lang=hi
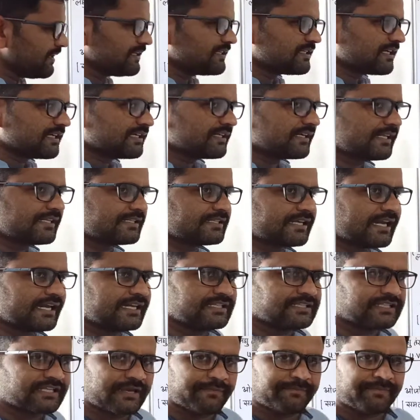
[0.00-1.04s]
भी जनरल
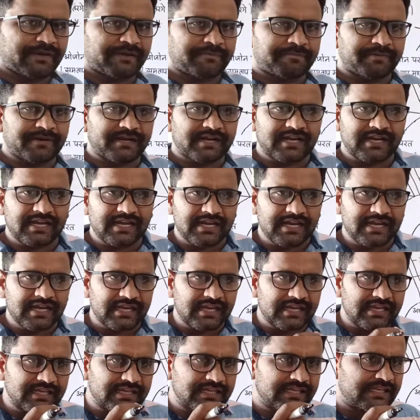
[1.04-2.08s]
साइंस के पेपर है
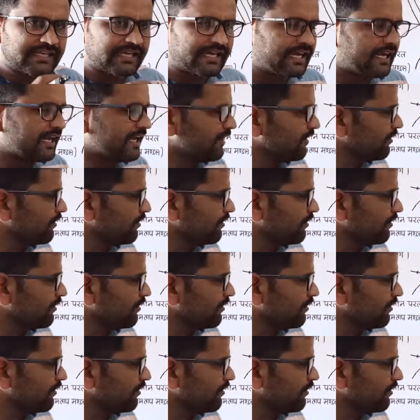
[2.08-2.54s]
ये